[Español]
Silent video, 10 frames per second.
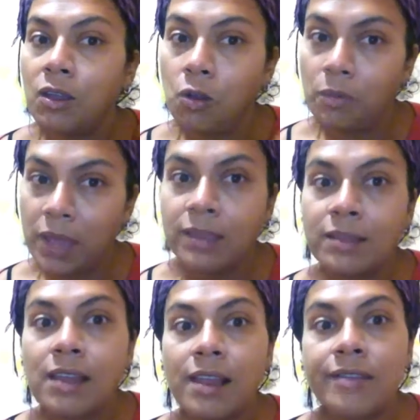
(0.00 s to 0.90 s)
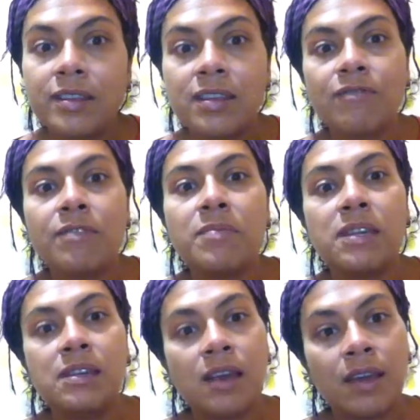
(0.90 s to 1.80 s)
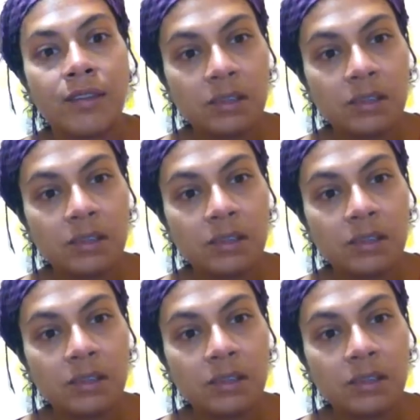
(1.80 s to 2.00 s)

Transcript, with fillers: Encomiéndate a la energía femenina,